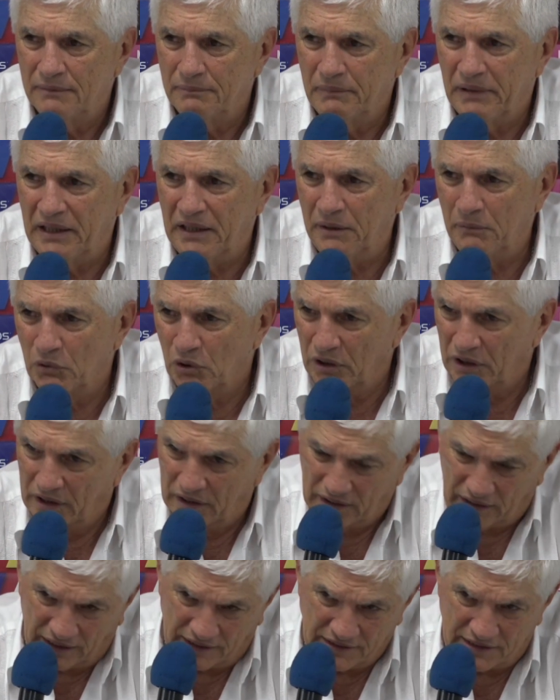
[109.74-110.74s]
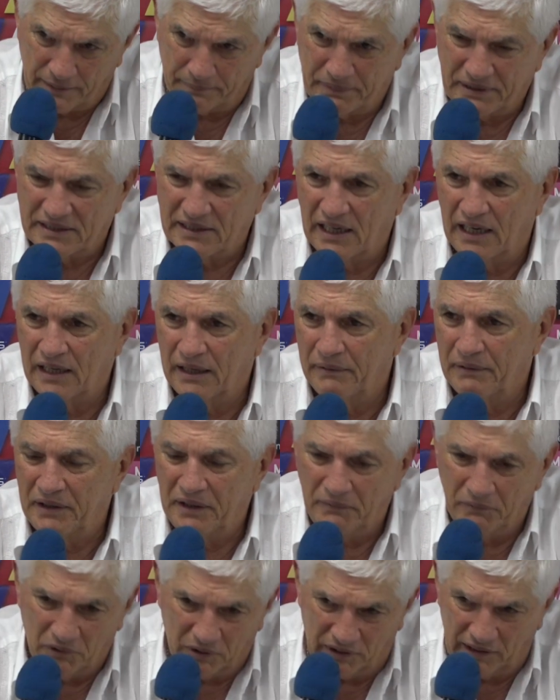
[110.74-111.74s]
venimos de cancha pesada,
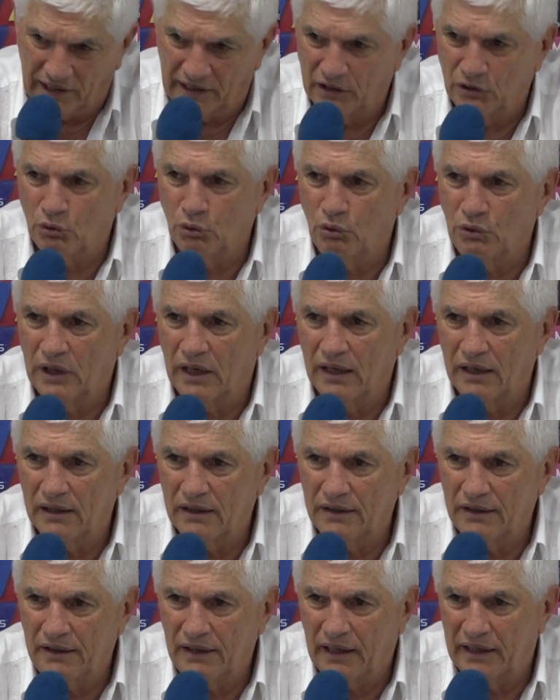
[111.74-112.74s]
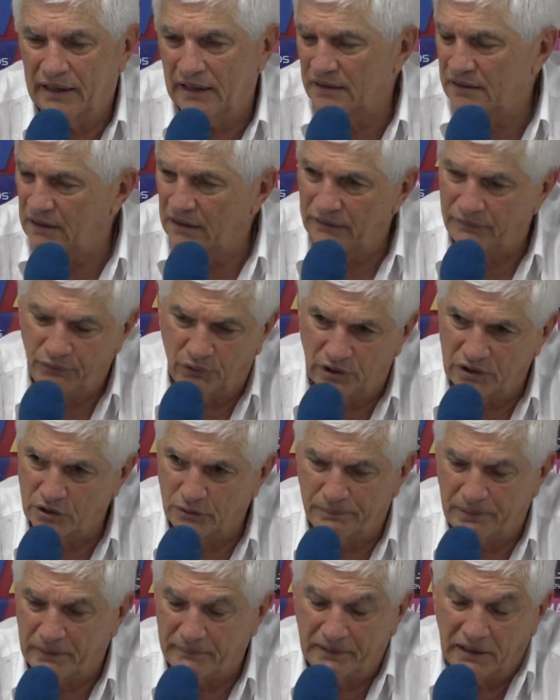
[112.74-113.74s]
venimos de la altura y hay que hacer
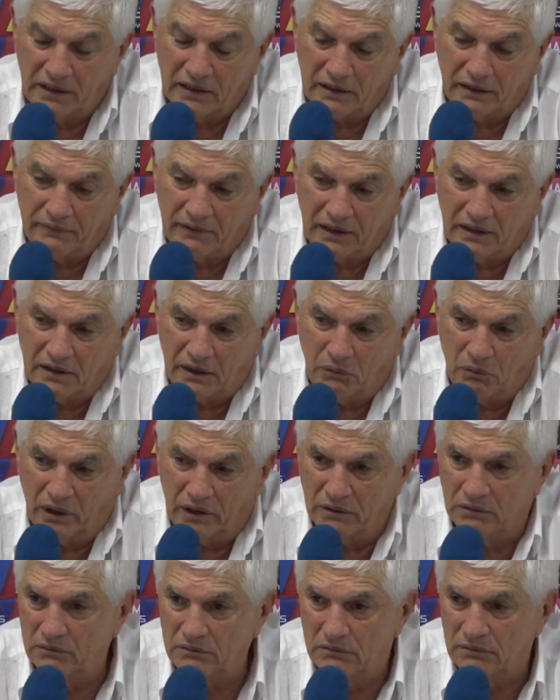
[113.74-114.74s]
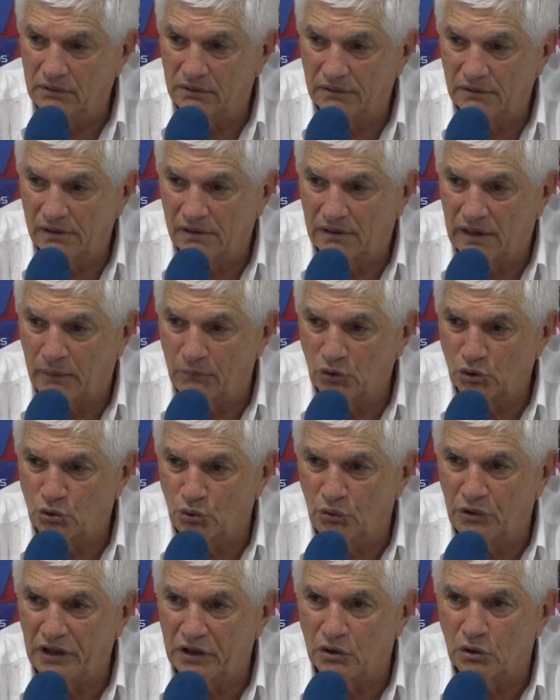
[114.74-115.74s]
esfuerzos permanentemente y bueno, estamos
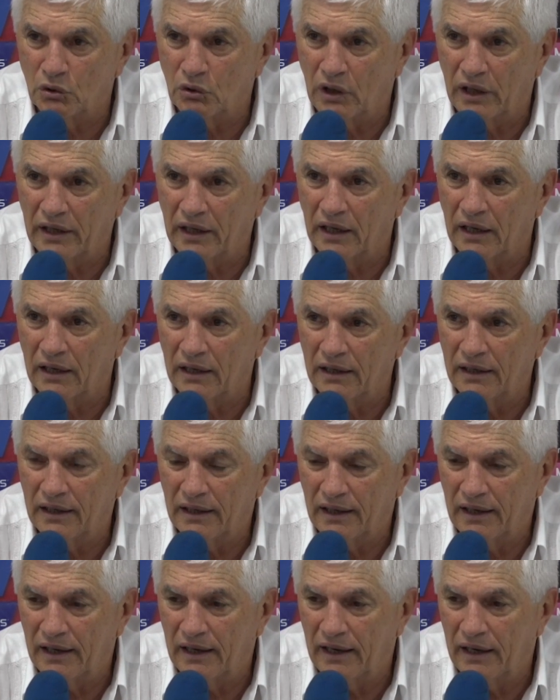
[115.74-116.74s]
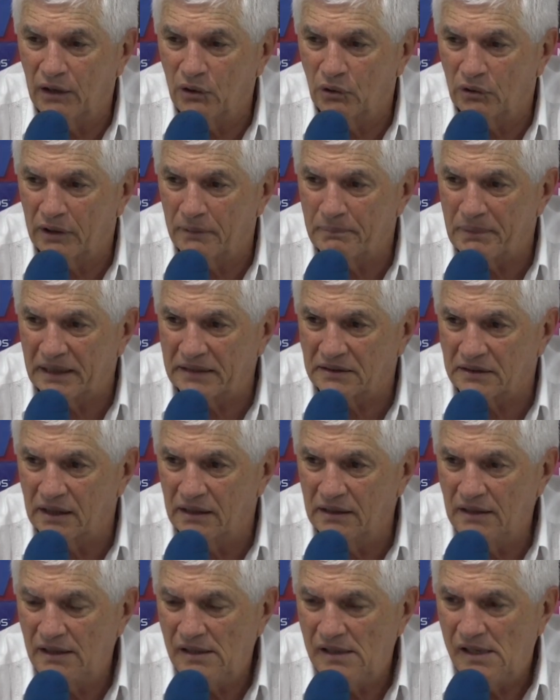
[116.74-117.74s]
sujetos a, a lo que pasa.
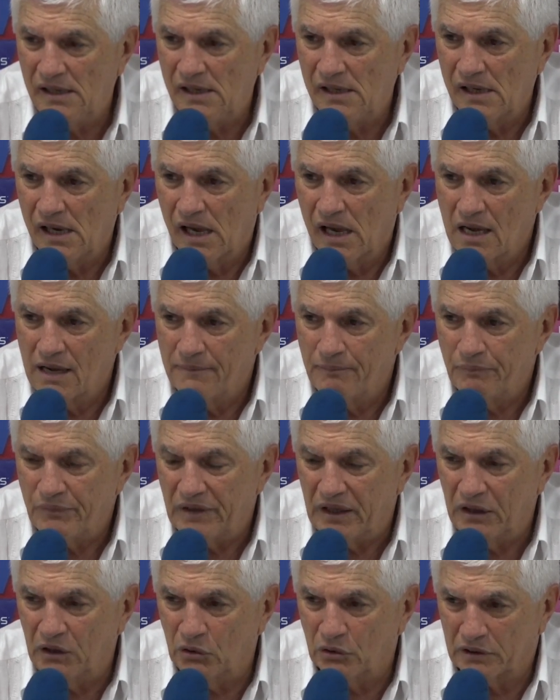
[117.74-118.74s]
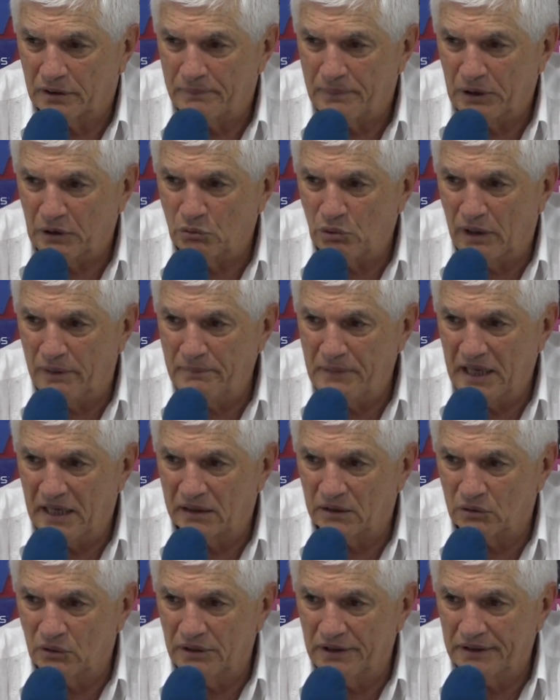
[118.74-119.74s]
Y con respecto al
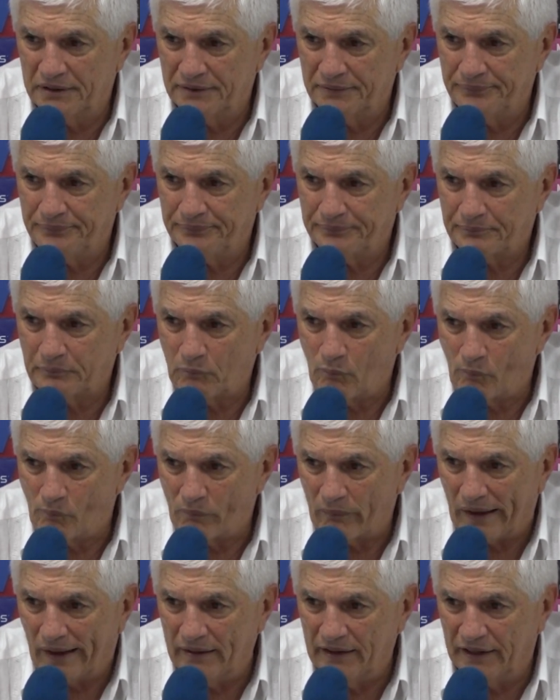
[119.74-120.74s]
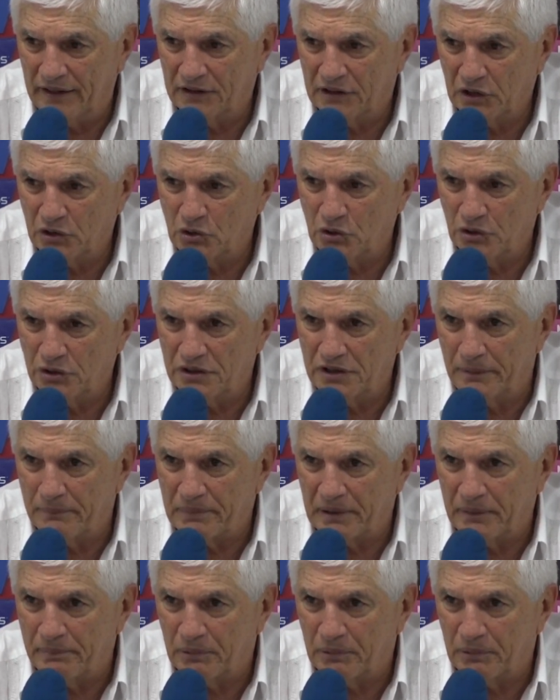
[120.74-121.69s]
miércoles, la intención siempre